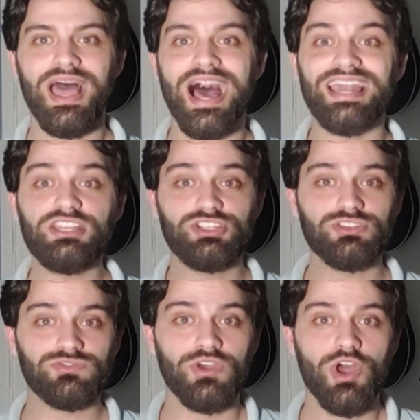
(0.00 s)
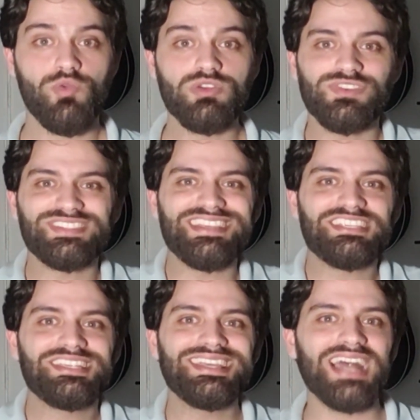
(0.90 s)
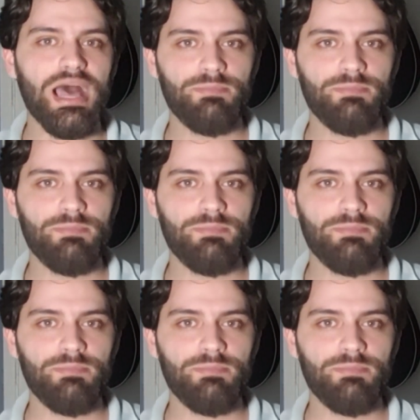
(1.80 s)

Além disso, quando você tira a